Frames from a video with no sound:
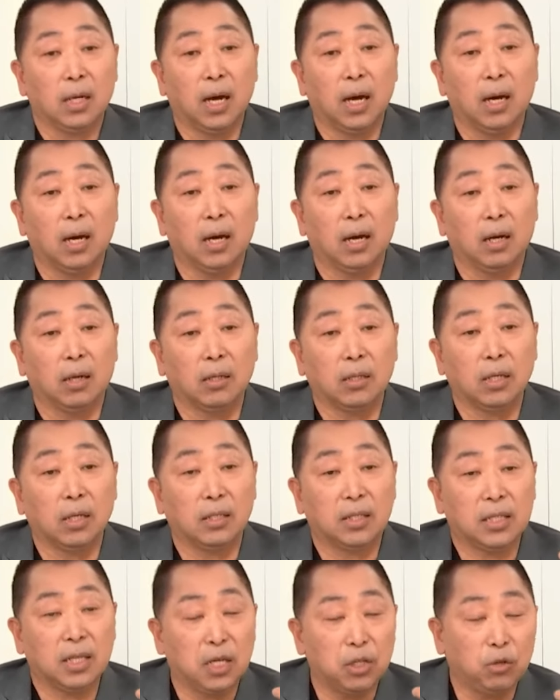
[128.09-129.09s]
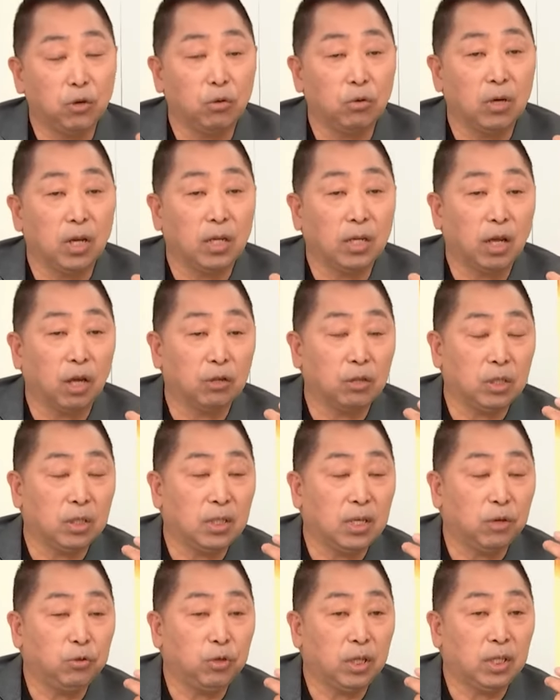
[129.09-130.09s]
啊，也这个时候呢要直
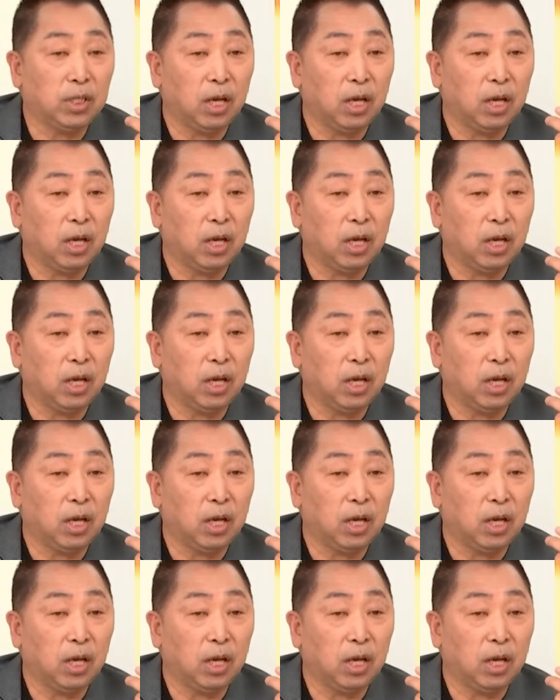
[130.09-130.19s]
接去